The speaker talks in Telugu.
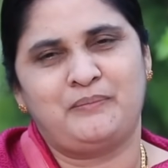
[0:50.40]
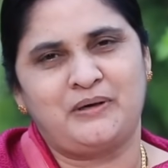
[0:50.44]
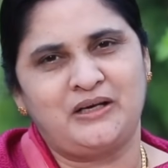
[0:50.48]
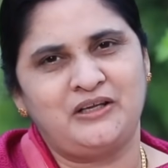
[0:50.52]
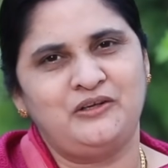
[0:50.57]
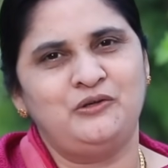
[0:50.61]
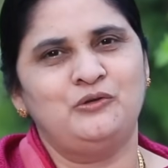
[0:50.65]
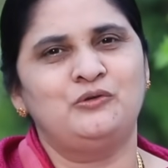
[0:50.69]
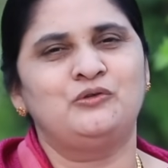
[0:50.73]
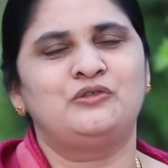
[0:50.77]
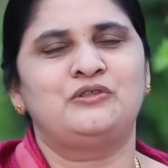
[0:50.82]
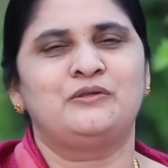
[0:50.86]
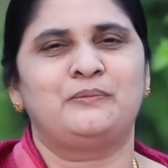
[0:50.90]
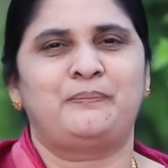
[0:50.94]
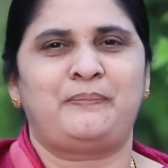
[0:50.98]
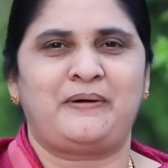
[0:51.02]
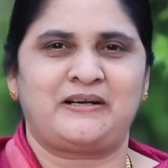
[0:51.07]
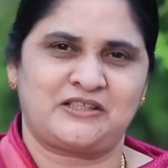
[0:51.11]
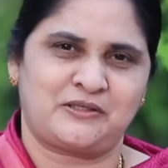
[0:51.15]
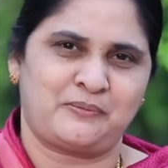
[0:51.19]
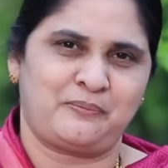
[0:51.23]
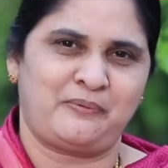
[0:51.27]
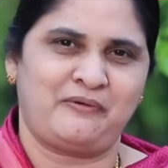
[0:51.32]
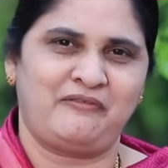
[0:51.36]
మన యూట్యూబ్
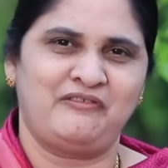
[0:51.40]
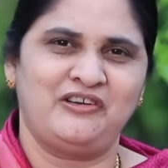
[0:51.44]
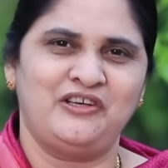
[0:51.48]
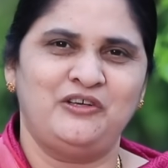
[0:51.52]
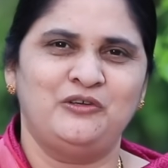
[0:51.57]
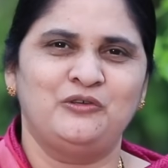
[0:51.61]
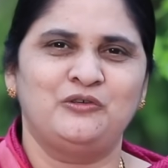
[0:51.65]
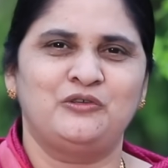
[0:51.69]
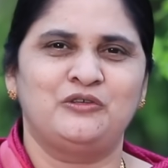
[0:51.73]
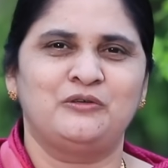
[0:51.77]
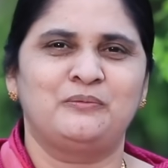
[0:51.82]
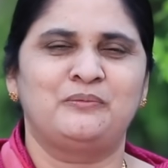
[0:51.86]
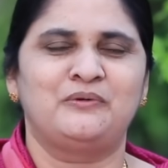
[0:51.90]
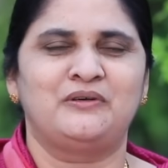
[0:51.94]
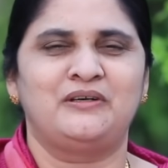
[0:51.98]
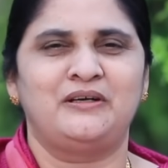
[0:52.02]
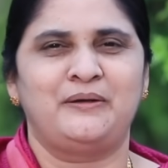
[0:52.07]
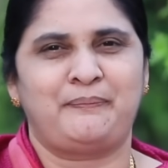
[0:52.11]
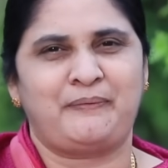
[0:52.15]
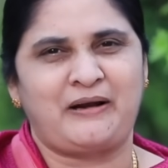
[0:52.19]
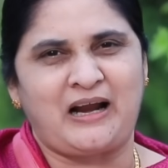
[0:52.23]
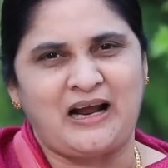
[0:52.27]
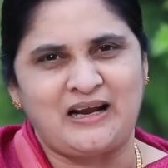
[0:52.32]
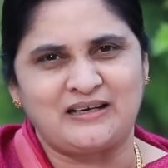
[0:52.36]
పాస్టర్ ప్రవీణ్ యూట్యూబ్
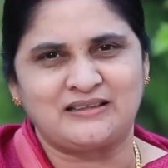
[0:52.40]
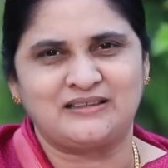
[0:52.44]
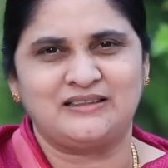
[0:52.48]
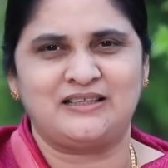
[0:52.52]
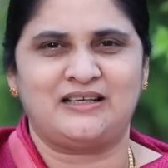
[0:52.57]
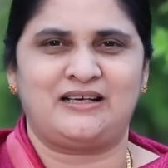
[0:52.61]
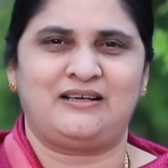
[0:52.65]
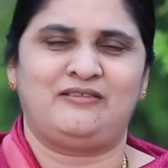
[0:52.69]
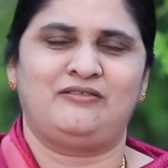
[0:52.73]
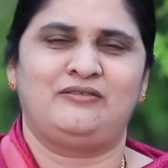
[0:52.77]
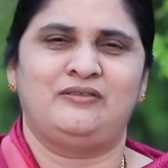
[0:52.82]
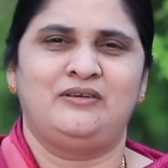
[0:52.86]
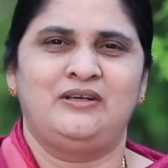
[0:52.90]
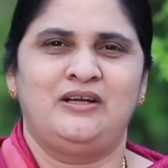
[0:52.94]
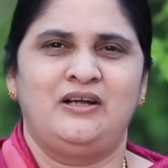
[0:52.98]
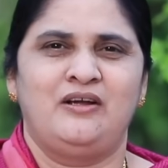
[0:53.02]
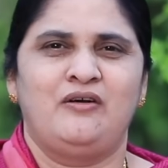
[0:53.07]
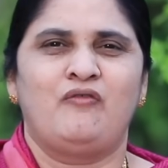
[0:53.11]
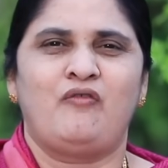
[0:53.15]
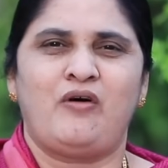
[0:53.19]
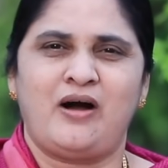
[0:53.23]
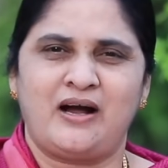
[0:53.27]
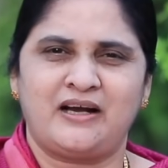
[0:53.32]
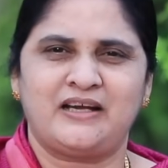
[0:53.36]
నుండి ప్రార్థన
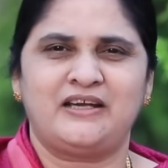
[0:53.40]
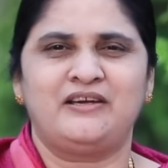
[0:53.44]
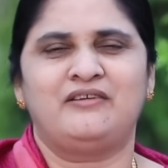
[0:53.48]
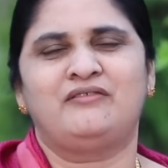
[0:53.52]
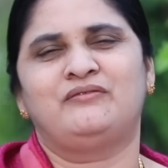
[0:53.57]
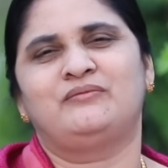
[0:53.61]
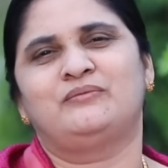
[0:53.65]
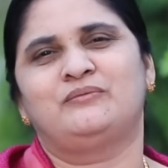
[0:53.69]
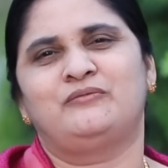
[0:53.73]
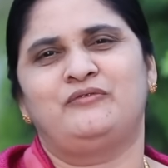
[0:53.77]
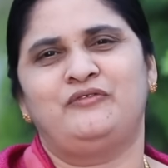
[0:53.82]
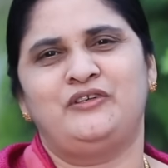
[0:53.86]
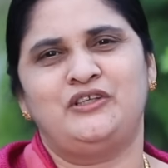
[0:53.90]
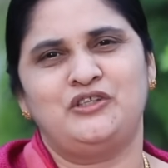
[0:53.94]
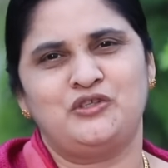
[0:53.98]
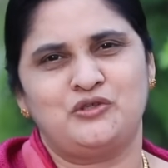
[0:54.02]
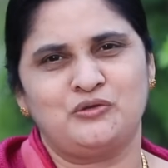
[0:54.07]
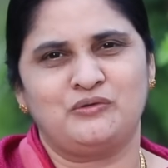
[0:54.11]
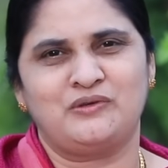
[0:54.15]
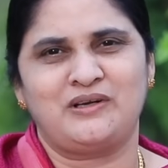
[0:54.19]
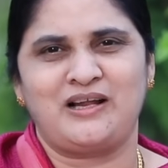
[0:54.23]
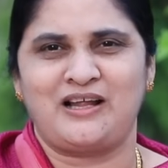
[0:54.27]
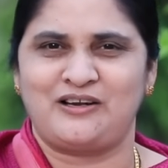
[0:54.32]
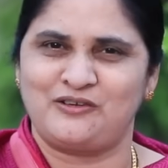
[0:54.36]
వాక్యం
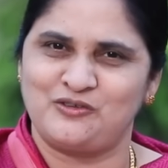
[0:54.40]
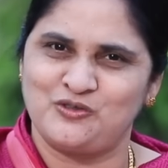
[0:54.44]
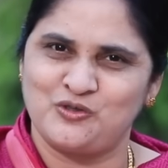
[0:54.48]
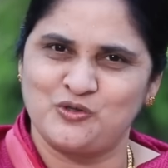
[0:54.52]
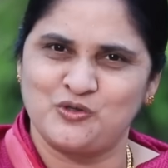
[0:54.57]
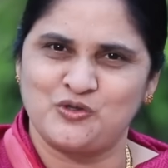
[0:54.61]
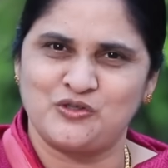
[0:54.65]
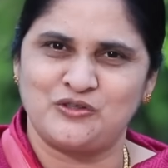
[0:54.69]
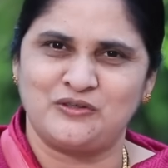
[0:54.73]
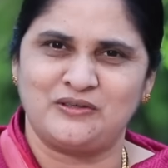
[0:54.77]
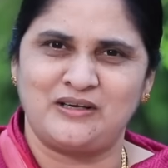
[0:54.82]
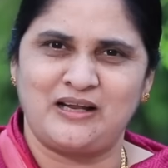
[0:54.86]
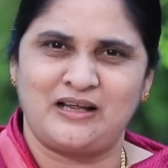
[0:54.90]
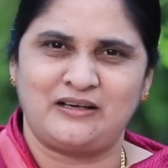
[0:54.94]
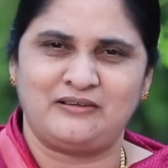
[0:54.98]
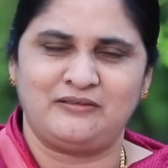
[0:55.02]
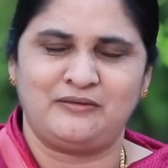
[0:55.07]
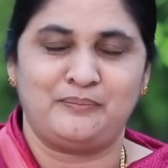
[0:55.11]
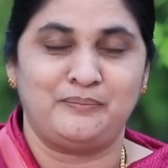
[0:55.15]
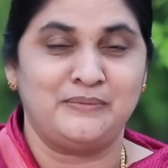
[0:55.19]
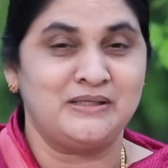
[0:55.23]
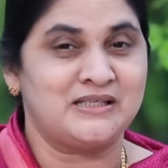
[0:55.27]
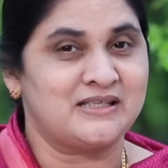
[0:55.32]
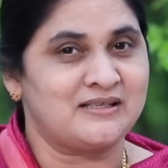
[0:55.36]
వింటూ ఉన్నారు
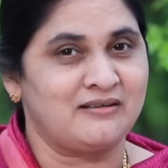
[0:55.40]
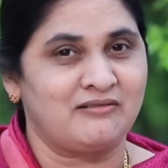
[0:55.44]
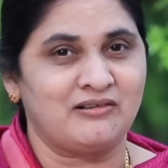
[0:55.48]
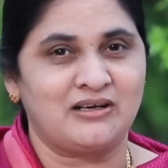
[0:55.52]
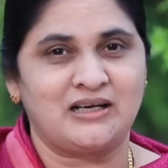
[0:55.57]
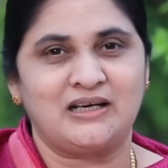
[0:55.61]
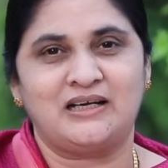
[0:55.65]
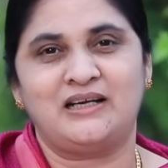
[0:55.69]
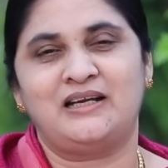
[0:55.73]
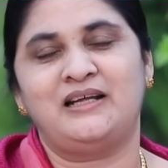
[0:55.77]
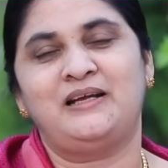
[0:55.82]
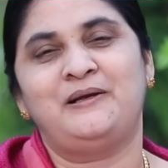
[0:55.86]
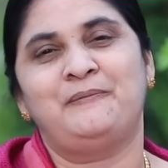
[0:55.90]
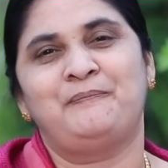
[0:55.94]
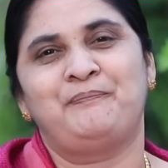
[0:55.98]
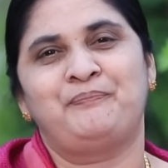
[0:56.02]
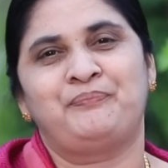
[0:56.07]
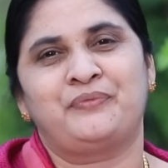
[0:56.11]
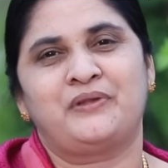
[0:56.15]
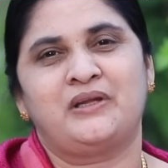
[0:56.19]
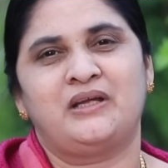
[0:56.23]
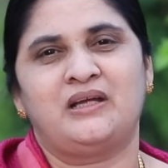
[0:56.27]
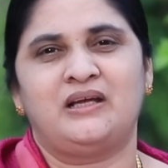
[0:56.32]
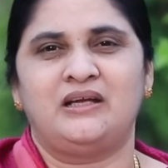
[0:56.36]
చూస్తున్నారు మిస్ అవ్వకండి
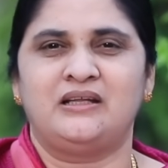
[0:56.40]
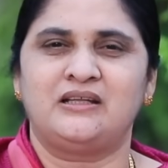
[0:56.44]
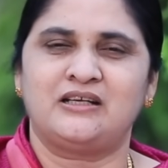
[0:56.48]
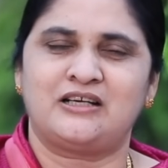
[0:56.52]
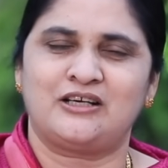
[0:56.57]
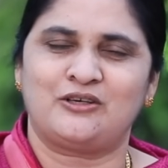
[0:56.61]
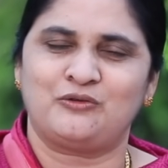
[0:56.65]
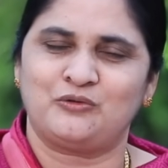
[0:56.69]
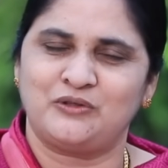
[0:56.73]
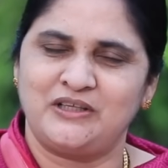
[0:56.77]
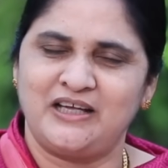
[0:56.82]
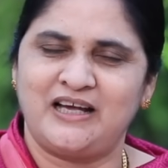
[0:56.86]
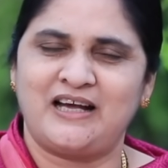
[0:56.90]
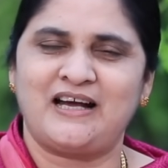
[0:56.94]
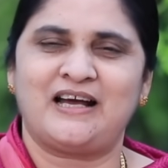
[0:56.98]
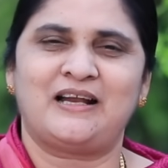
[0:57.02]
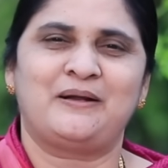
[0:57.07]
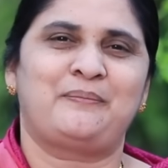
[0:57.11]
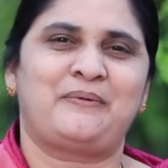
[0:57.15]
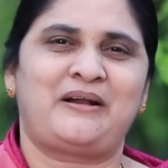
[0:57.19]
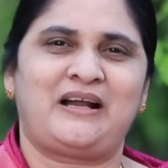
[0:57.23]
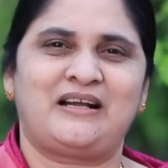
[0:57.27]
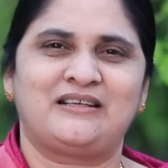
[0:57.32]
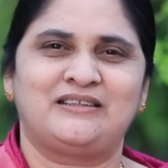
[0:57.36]
ఎందుకంటే
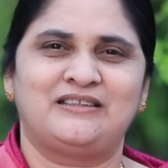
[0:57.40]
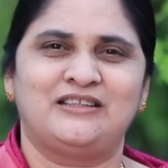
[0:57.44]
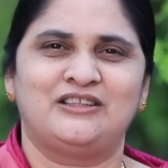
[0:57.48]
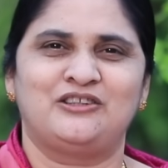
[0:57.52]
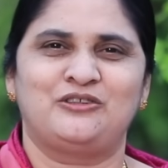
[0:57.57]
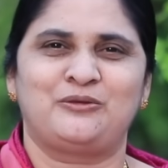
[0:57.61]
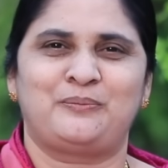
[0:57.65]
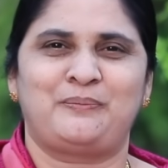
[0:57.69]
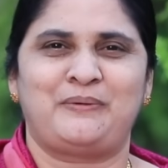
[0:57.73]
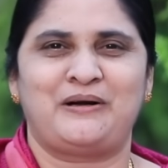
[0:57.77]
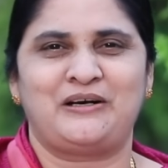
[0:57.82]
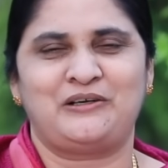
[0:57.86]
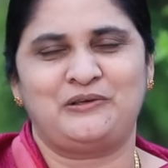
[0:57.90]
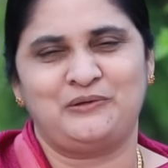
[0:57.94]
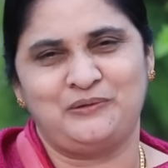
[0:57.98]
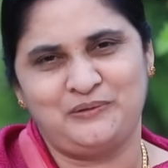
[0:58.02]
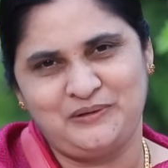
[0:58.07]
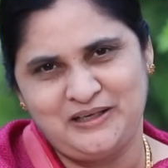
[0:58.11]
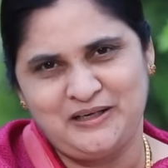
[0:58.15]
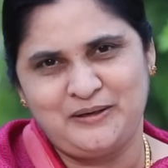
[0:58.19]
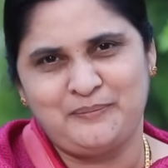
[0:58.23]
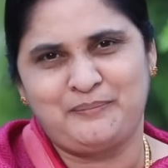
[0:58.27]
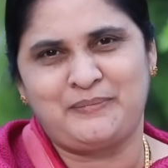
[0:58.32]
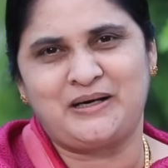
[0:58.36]
ఉదయకాల ప్రార్థనతో పాటు
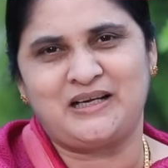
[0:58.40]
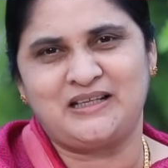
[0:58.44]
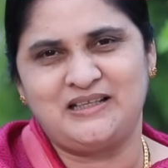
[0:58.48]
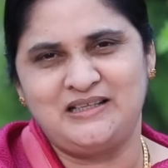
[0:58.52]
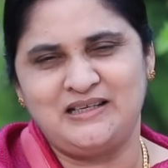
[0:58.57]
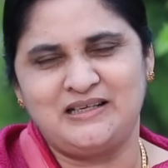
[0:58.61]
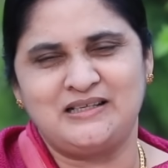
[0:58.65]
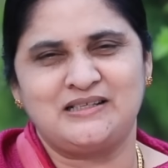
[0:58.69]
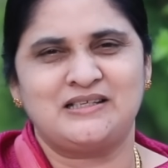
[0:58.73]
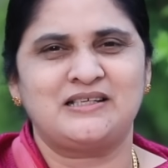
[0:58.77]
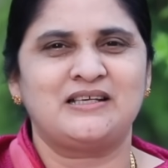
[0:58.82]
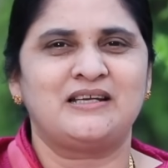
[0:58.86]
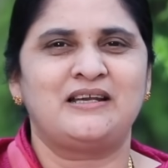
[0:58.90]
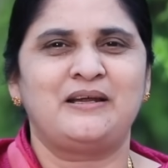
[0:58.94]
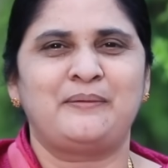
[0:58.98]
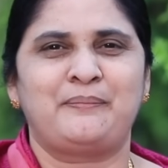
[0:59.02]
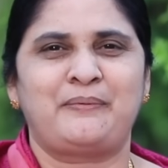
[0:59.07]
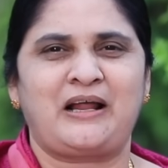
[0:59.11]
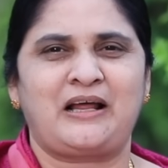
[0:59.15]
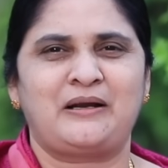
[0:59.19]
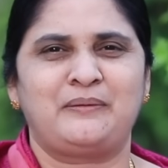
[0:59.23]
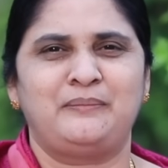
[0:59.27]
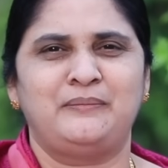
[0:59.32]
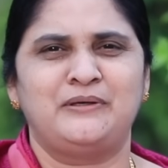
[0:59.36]
మన దినచర్య
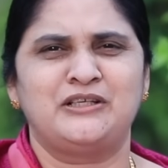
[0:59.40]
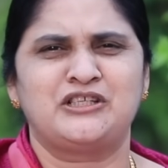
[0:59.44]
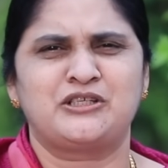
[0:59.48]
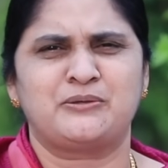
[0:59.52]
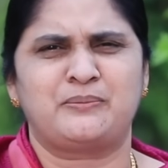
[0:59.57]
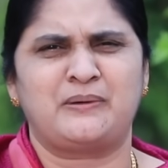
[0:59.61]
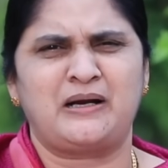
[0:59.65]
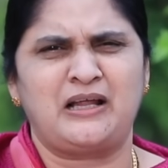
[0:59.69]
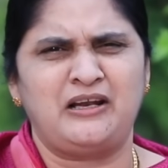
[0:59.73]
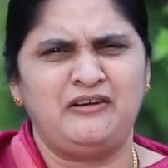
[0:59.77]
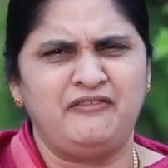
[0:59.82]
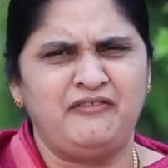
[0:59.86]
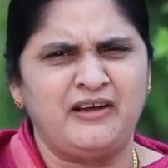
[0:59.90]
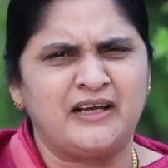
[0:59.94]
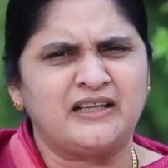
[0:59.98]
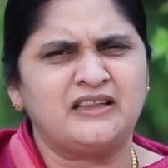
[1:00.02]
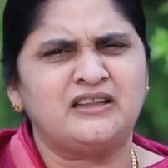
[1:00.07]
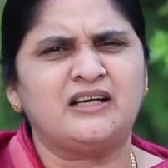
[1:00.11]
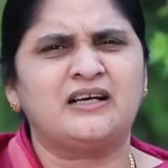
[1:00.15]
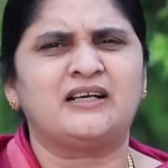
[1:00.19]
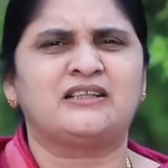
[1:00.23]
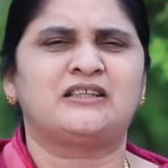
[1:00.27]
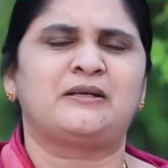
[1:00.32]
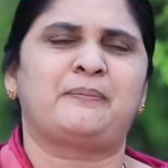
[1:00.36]
ప్రారంభించబడాలి
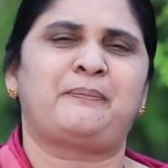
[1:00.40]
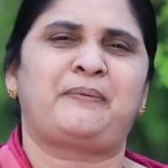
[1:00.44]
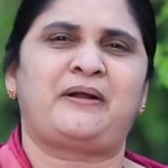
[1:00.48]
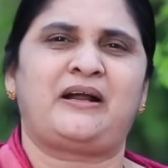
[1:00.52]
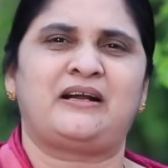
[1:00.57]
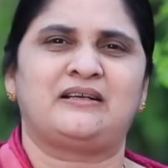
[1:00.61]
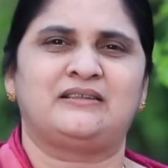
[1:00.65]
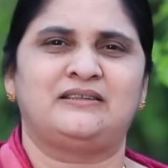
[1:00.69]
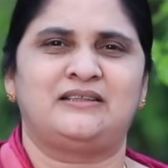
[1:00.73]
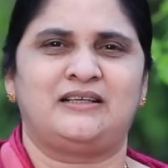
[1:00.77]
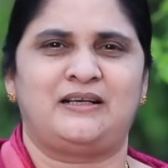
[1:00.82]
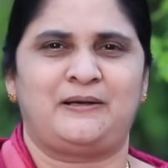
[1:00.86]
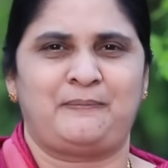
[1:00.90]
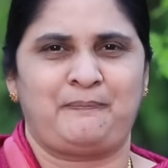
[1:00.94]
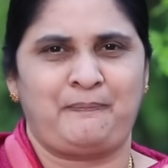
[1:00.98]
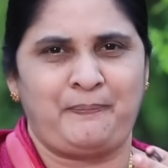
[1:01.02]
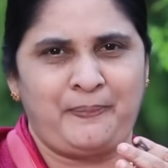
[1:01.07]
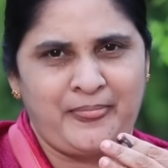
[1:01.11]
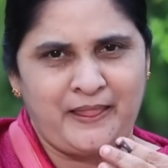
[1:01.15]
వ్యక్తిగత ప్రార్థన